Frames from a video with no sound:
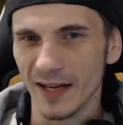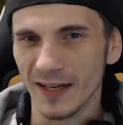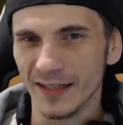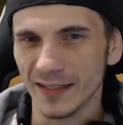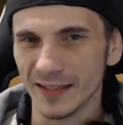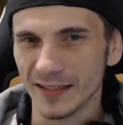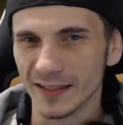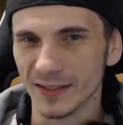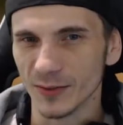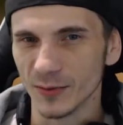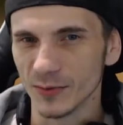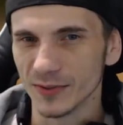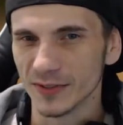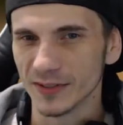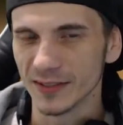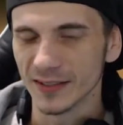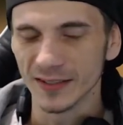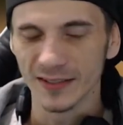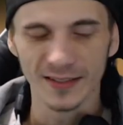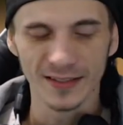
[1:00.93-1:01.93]
nicht.
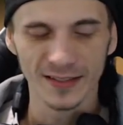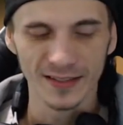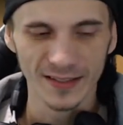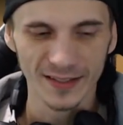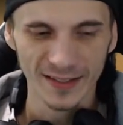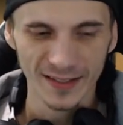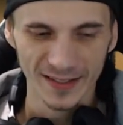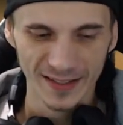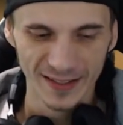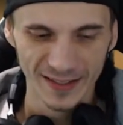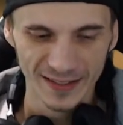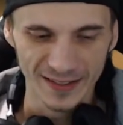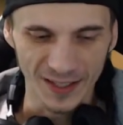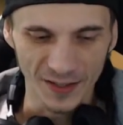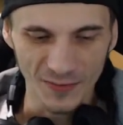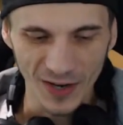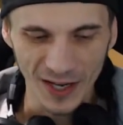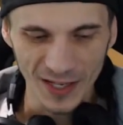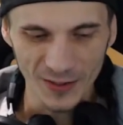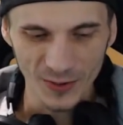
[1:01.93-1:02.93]
Und äh,
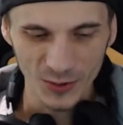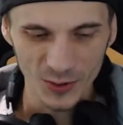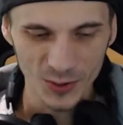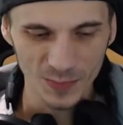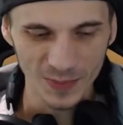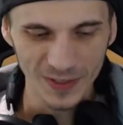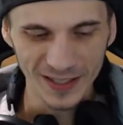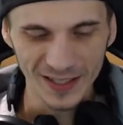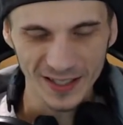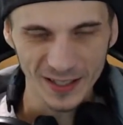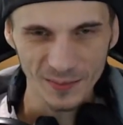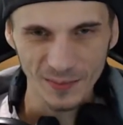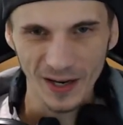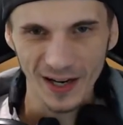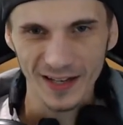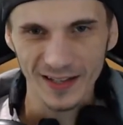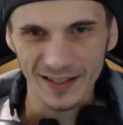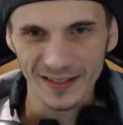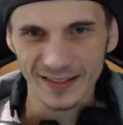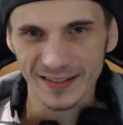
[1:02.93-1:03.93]
da waren noch Spiele
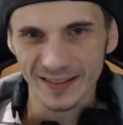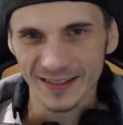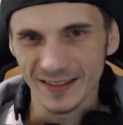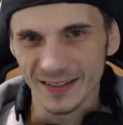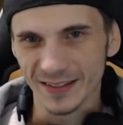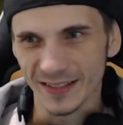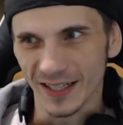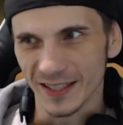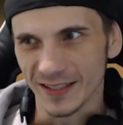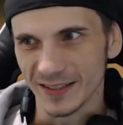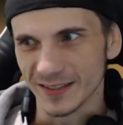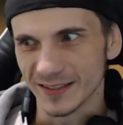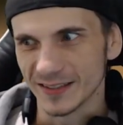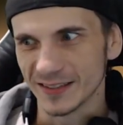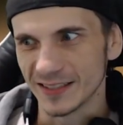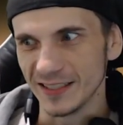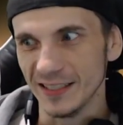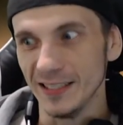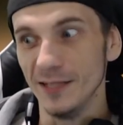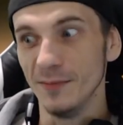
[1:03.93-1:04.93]
dabei, die halt
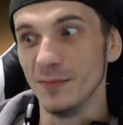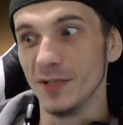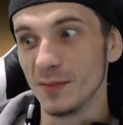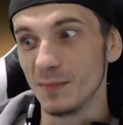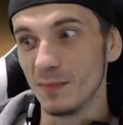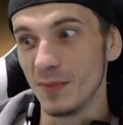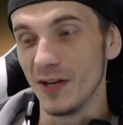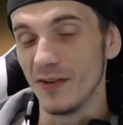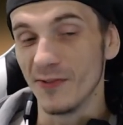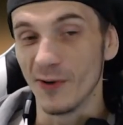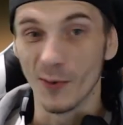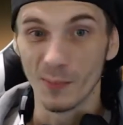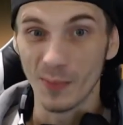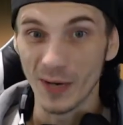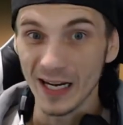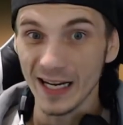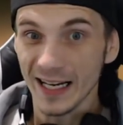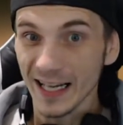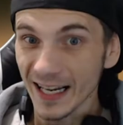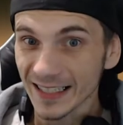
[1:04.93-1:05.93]
ziemlich
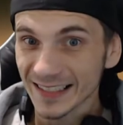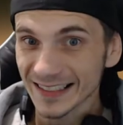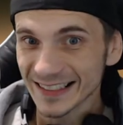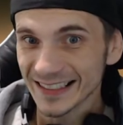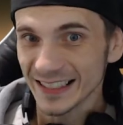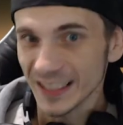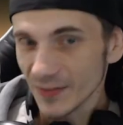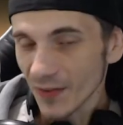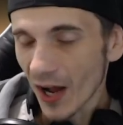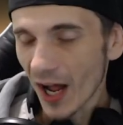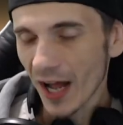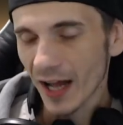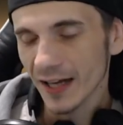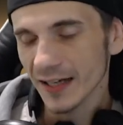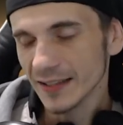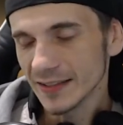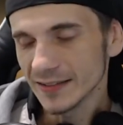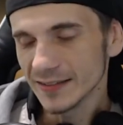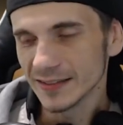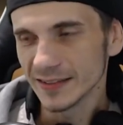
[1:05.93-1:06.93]
PvP-lastig
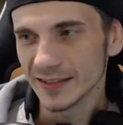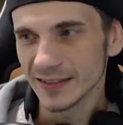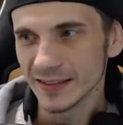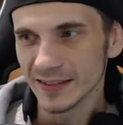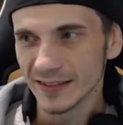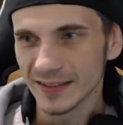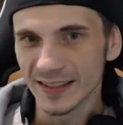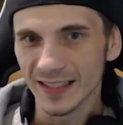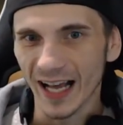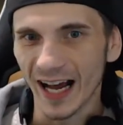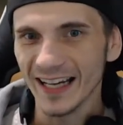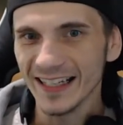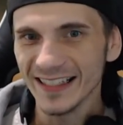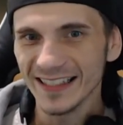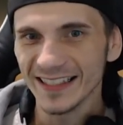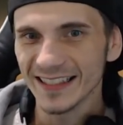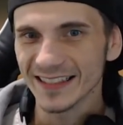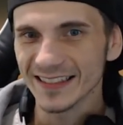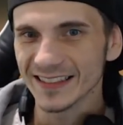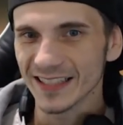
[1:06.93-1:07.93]
waren. Ich
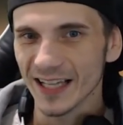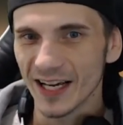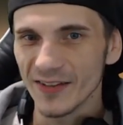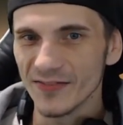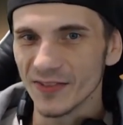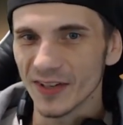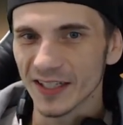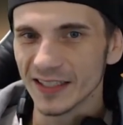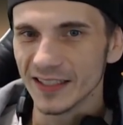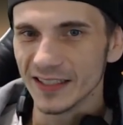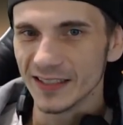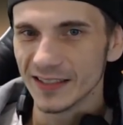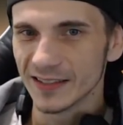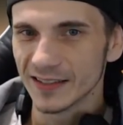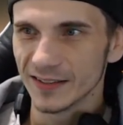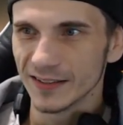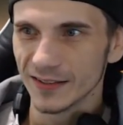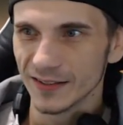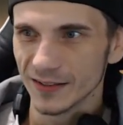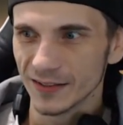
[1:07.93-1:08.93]
kann jetzt einfach
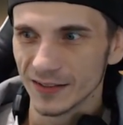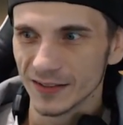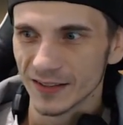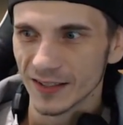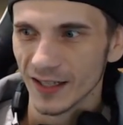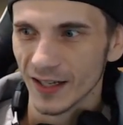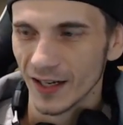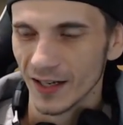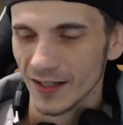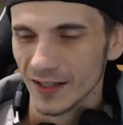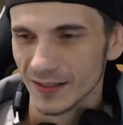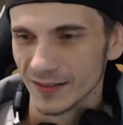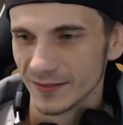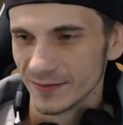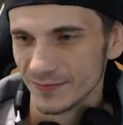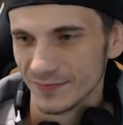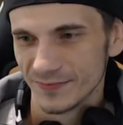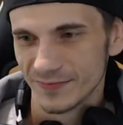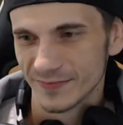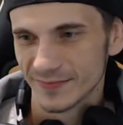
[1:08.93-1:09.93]
nicht äh,
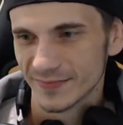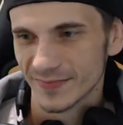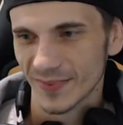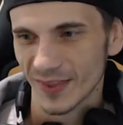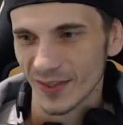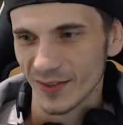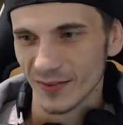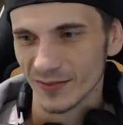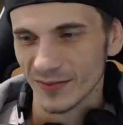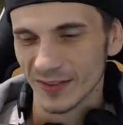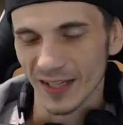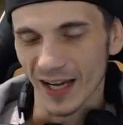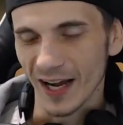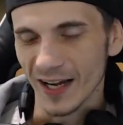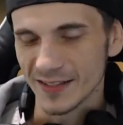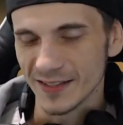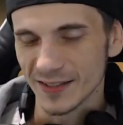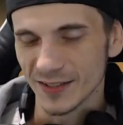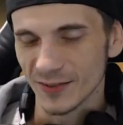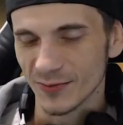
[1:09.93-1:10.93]

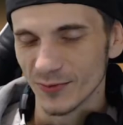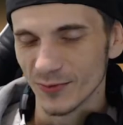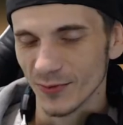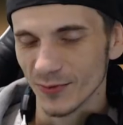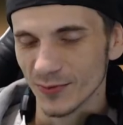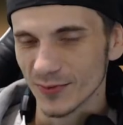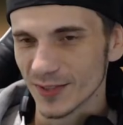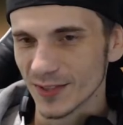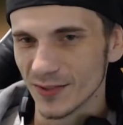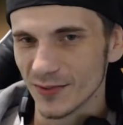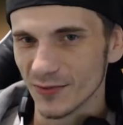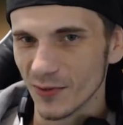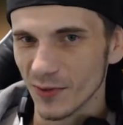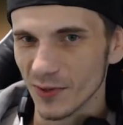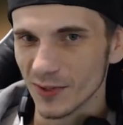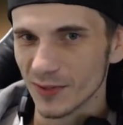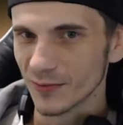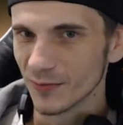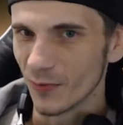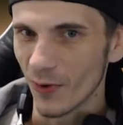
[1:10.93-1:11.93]
30, 50
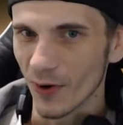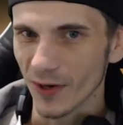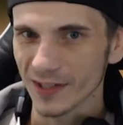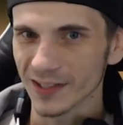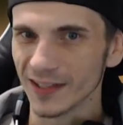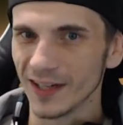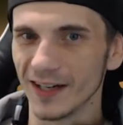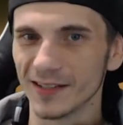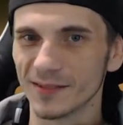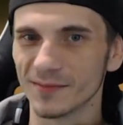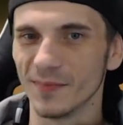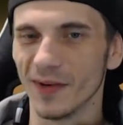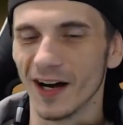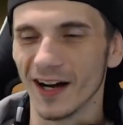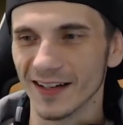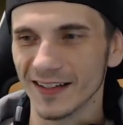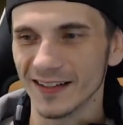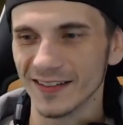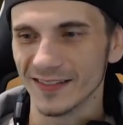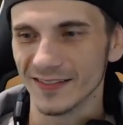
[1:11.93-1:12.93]
Folgen Fortnite
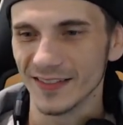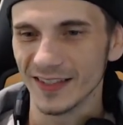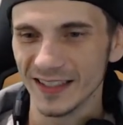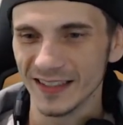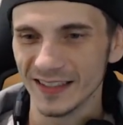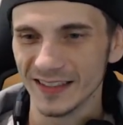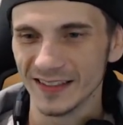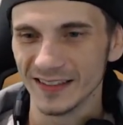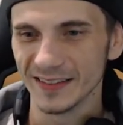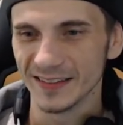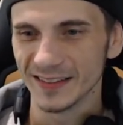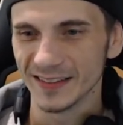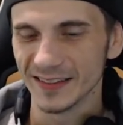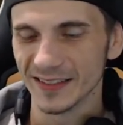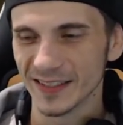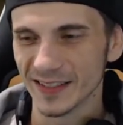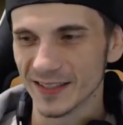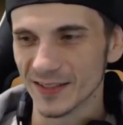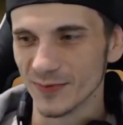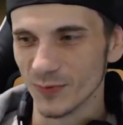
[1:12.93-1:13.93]
machen, weil
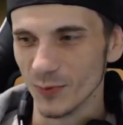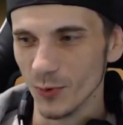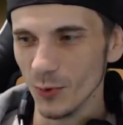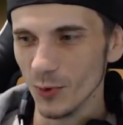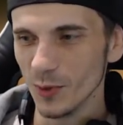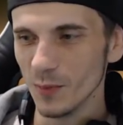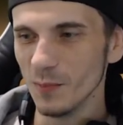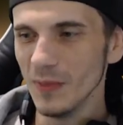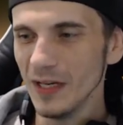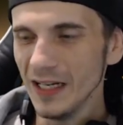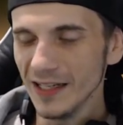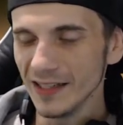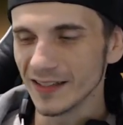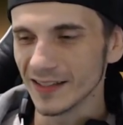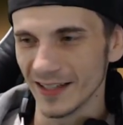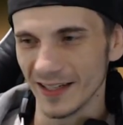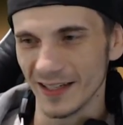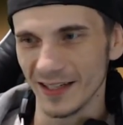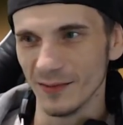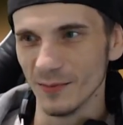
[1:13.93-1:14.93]
das würde
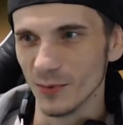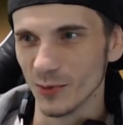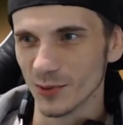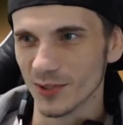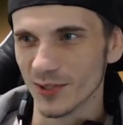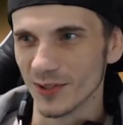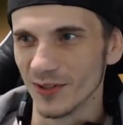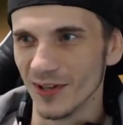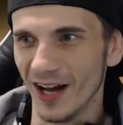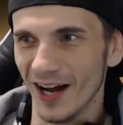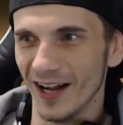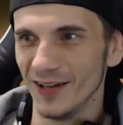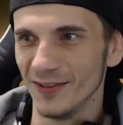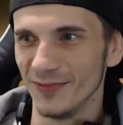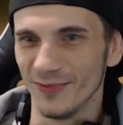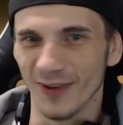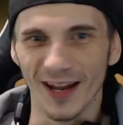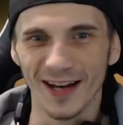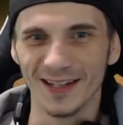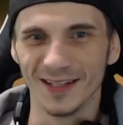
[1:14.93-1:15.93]
mich emotional
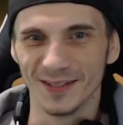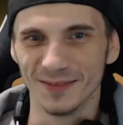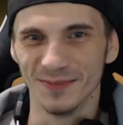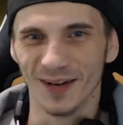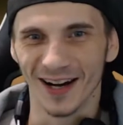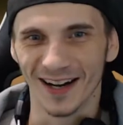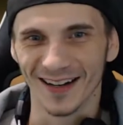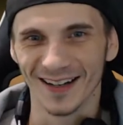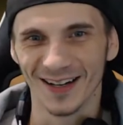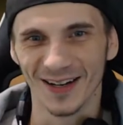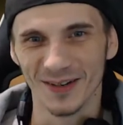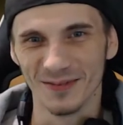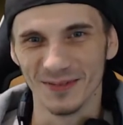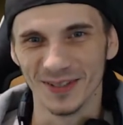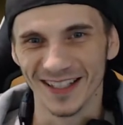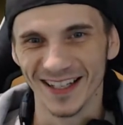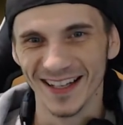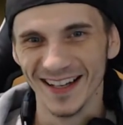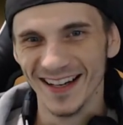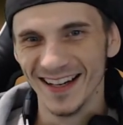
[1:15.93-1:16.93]
fertig machen,
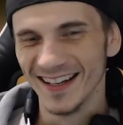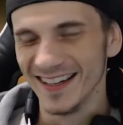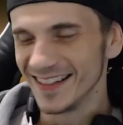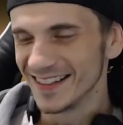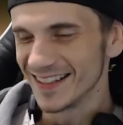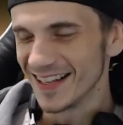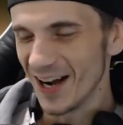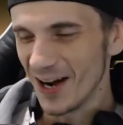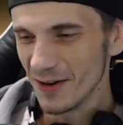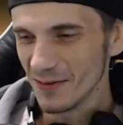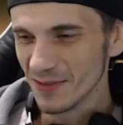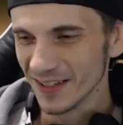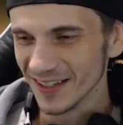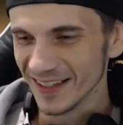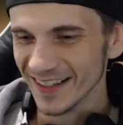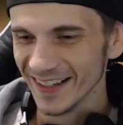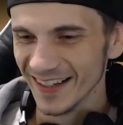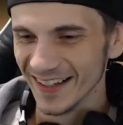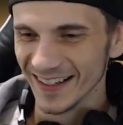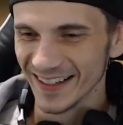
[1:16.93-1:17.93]
glaube ich. Ich
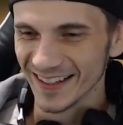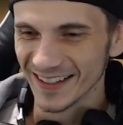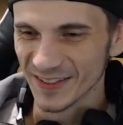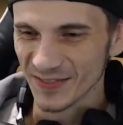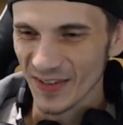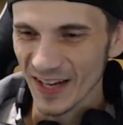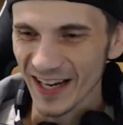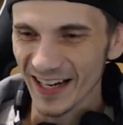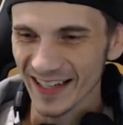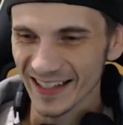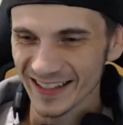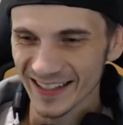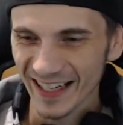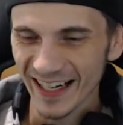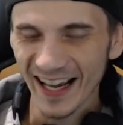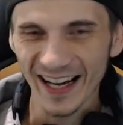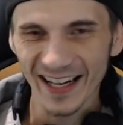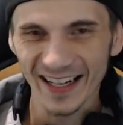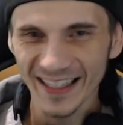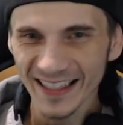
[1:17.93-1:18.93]
glaube, ich wäre
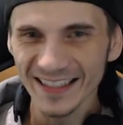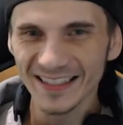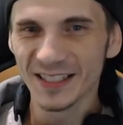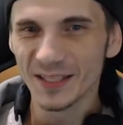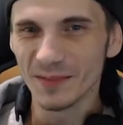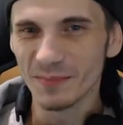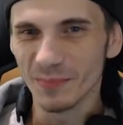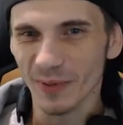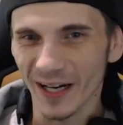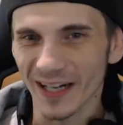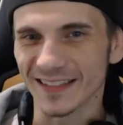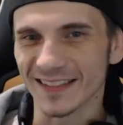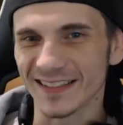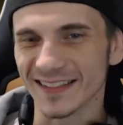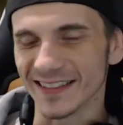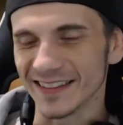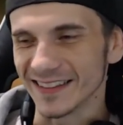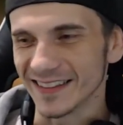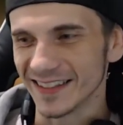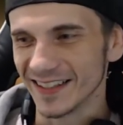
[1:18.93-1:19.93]
danach richtig
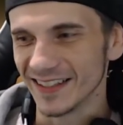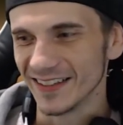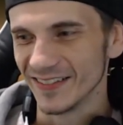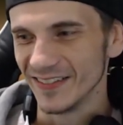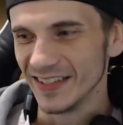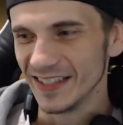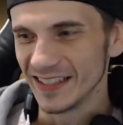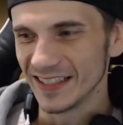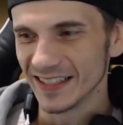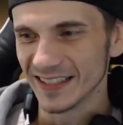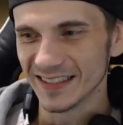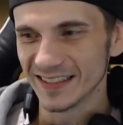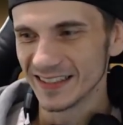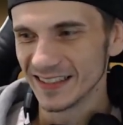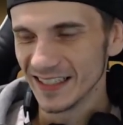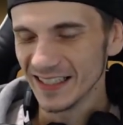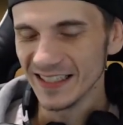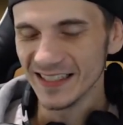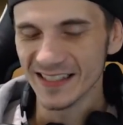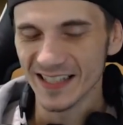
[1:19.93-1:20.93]
bratzig, wenn ich jetzt
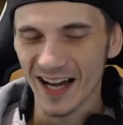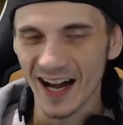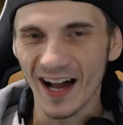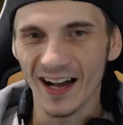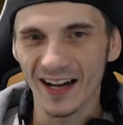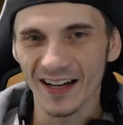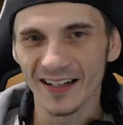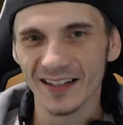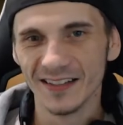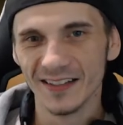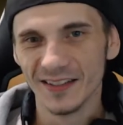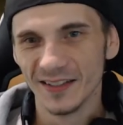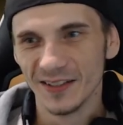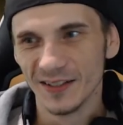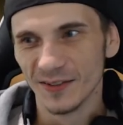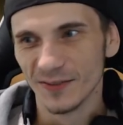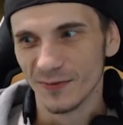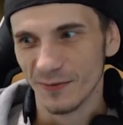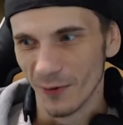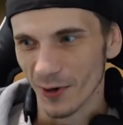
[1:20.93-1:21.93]
jeden Tag
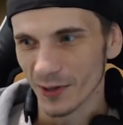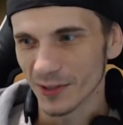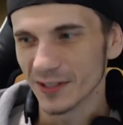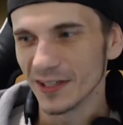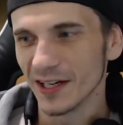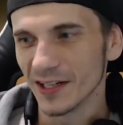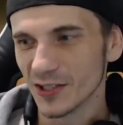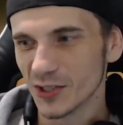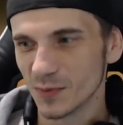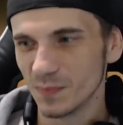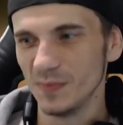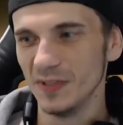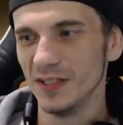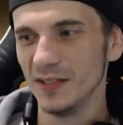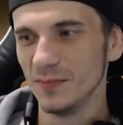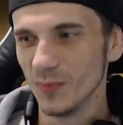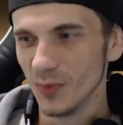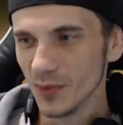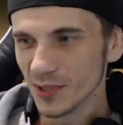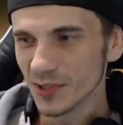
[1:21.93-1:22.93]
Fortnite
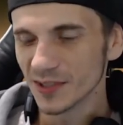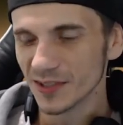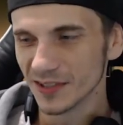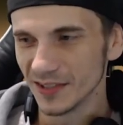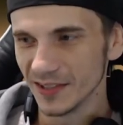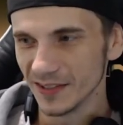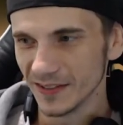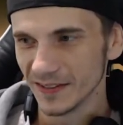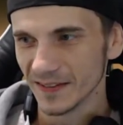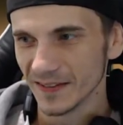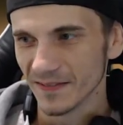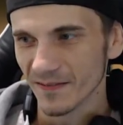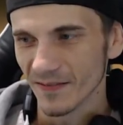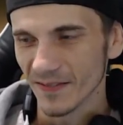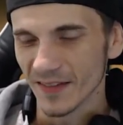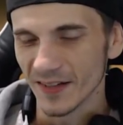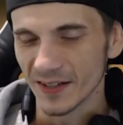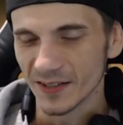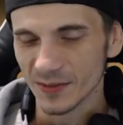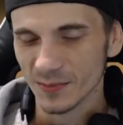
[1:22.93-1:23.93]
spielen müsste.
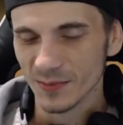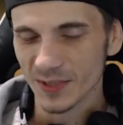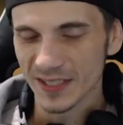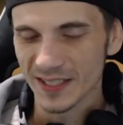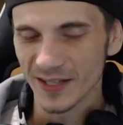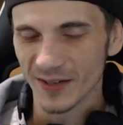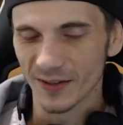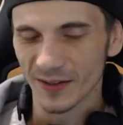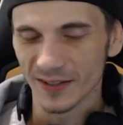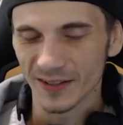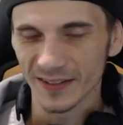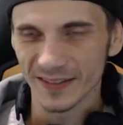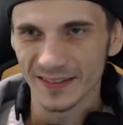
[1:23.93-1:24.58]
Weil du musst ja auch